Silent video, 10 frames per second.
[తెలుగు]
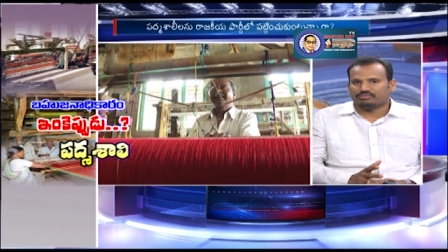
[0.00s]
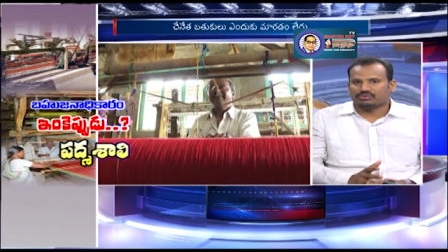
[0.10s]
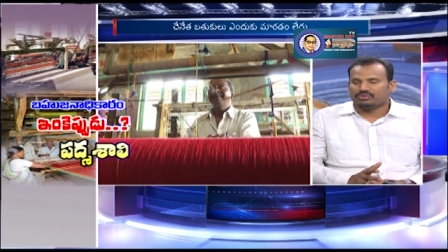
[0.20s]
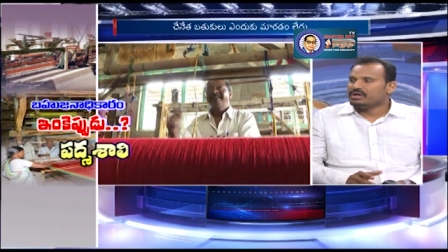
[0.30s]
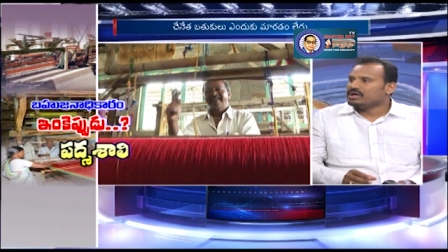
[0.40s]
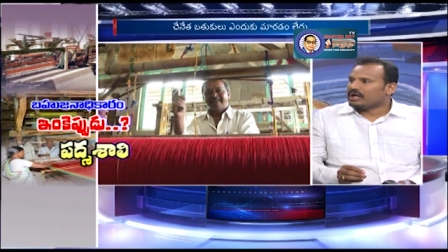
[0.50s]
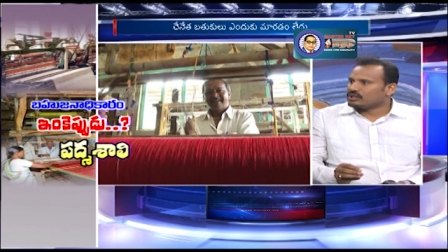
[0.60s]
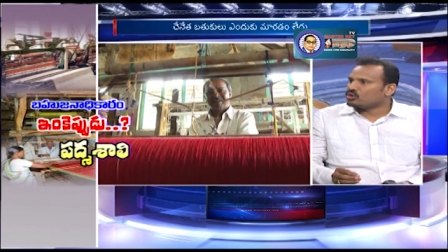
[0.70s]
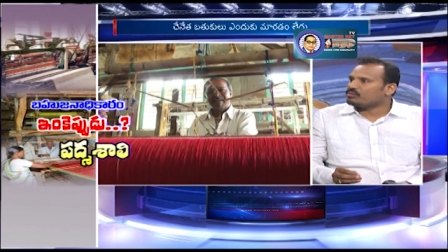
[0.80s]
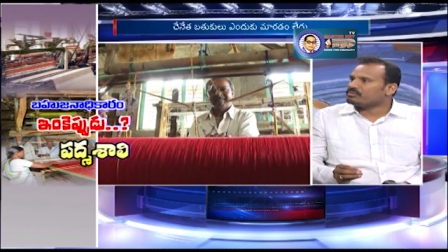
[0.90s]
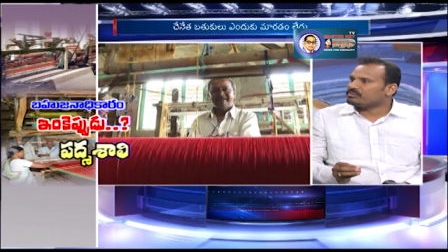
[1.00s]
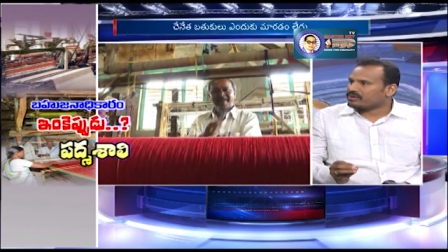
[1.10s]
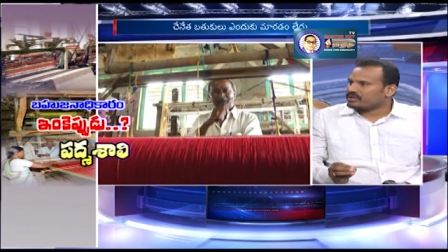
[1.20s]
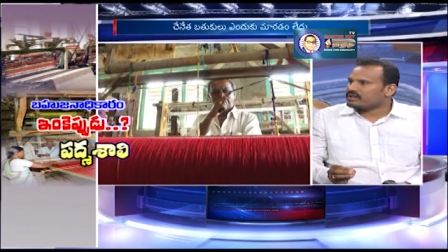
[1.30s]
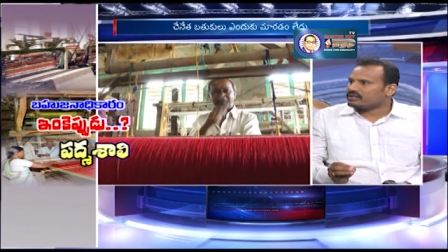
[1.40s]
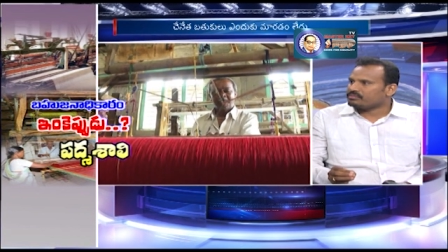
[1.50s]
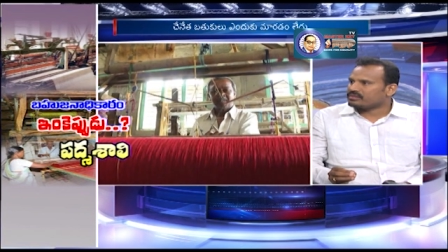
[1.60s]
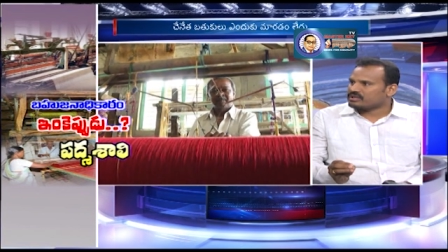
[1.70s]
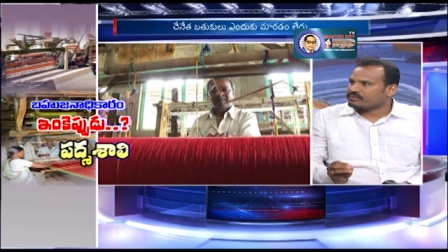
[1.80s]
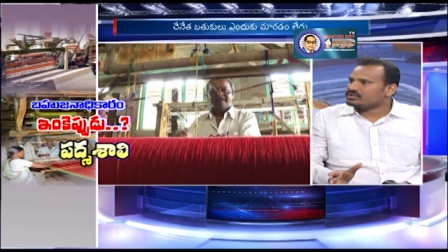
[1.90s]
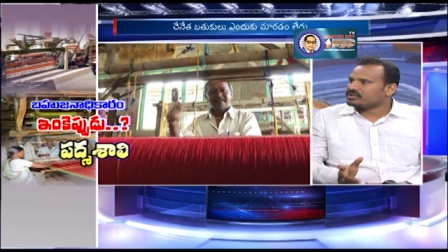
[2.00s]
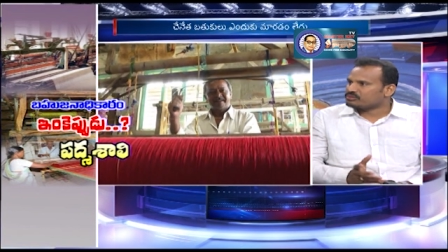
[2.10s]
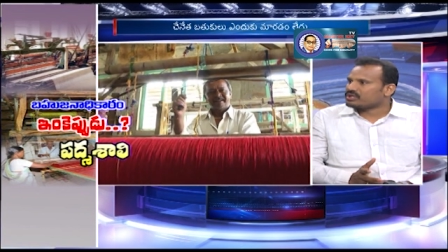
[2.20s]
మనం అందులోపల మేము ప్రధానంగా ప్రస్తావించాం ప్రస్తావించిన అంశాలు